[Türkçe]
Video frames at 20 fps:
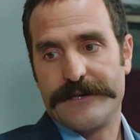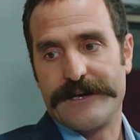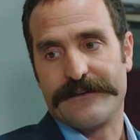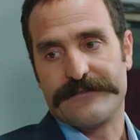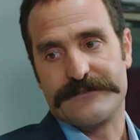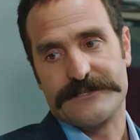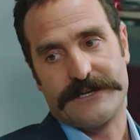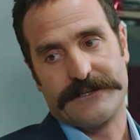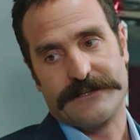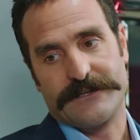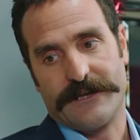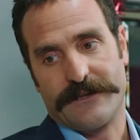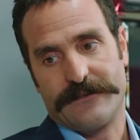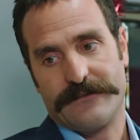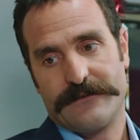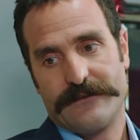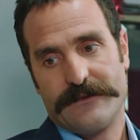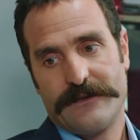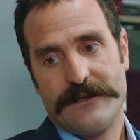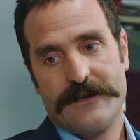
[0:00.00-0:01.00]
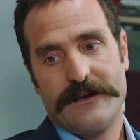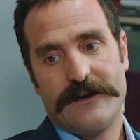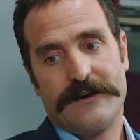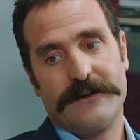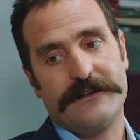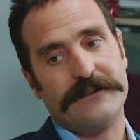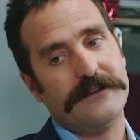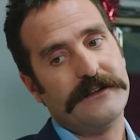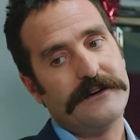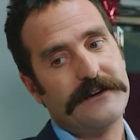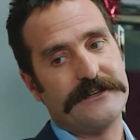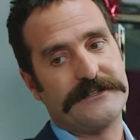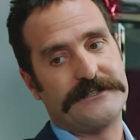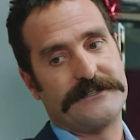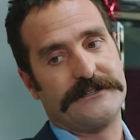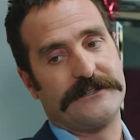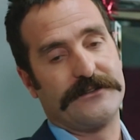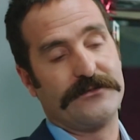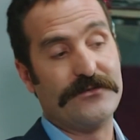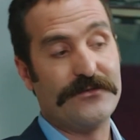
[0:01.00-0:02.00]
Ya Candan Allah
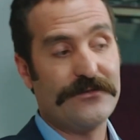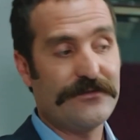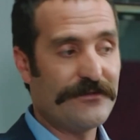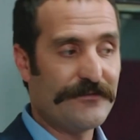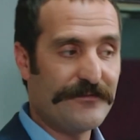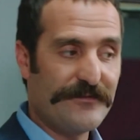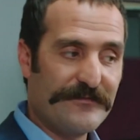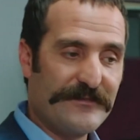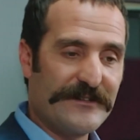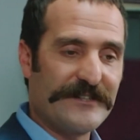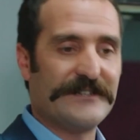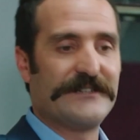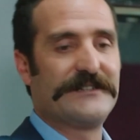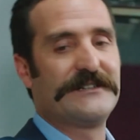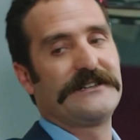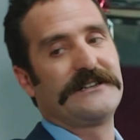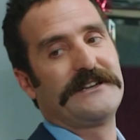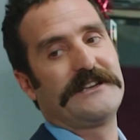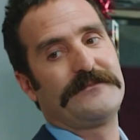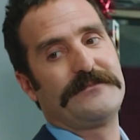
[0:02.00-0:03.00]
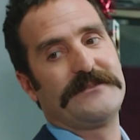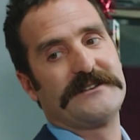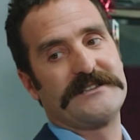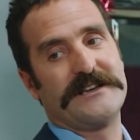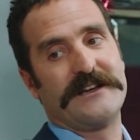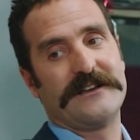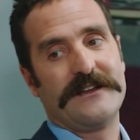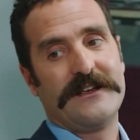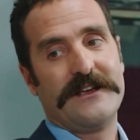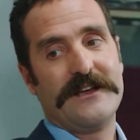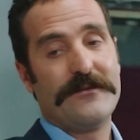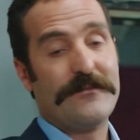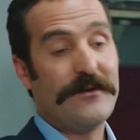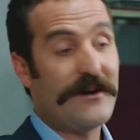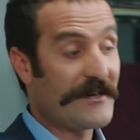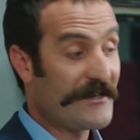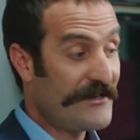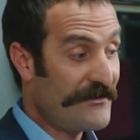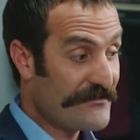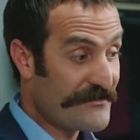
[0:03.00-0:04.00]
aşkına ne olur bir mırın kırın etmesen.
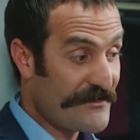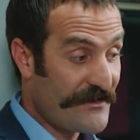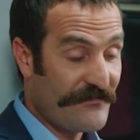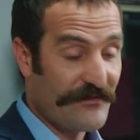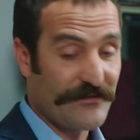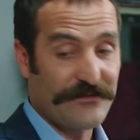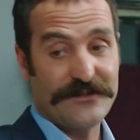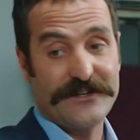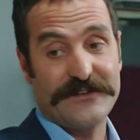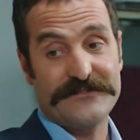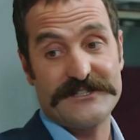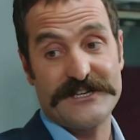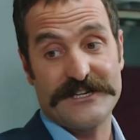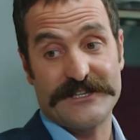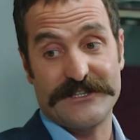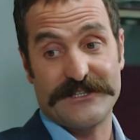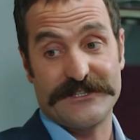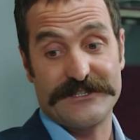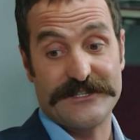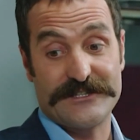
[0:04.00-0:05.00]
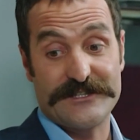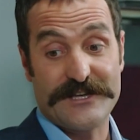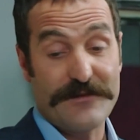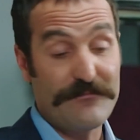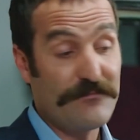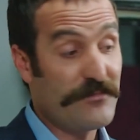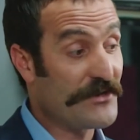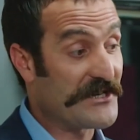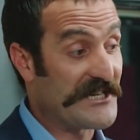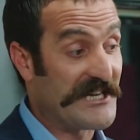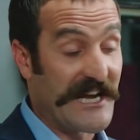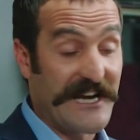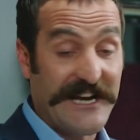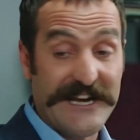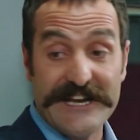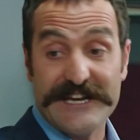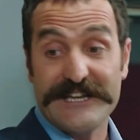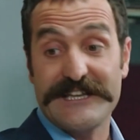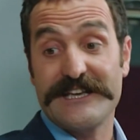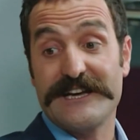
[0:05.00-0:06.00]
Bak ne güzel fotoğraf çektireceğiz. Hem bu
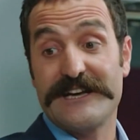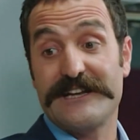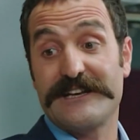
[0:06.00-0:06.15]
gelenek